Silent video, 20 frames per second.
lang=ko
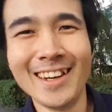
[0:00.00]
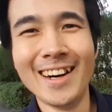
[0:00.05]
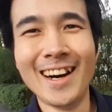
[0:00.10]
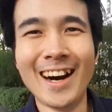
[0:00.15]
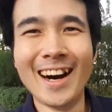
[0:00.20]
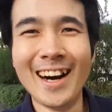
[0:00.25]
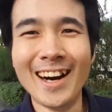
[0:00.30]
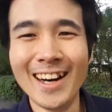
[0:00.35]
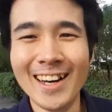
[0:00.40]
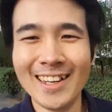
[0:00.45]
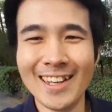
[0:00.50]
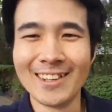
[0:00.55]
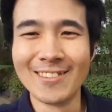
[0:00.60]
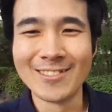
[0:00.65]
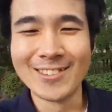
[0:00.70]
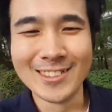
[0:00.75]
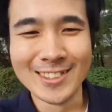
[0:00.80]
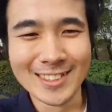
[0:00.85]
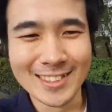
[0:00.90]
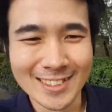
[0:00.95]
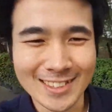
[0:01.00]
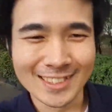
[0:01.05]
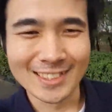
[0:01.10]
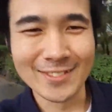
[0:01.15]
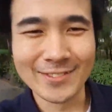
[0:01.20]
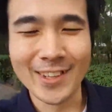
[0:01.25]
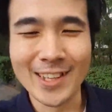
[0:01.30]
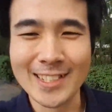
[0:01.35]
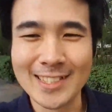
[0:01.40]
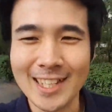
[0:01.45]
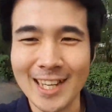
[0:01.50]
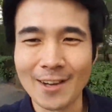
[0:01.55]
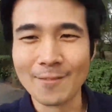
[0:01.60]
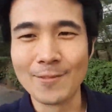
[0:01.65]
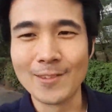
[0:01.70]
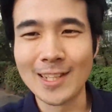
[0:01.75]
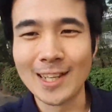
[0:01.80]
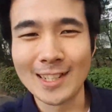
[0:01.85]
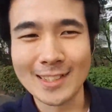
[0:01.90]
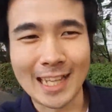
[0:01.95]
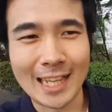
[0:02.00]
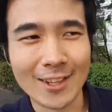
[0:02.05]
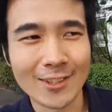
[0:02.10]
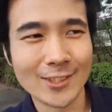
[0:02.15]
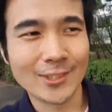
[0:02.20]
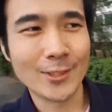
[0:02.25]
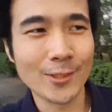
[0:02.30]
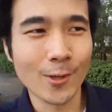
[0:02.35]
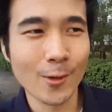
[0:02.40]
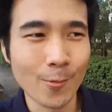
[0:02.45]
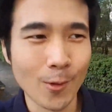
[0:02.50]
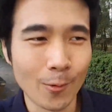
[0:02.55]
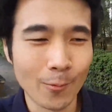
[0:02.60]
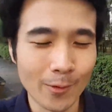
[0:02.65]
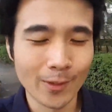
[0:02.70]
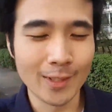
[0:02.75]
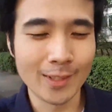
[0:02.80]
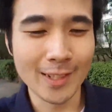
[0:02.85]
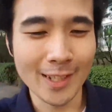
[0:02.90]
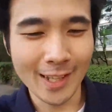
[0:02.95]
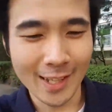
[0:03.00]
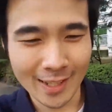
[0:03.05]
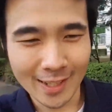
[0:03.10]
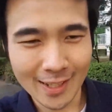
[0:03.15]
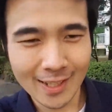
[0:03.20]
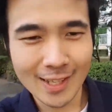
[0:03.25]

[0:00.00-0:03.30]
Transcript: 아, 아무튼 집에 이제 갑니다 5시 조금 넘었는데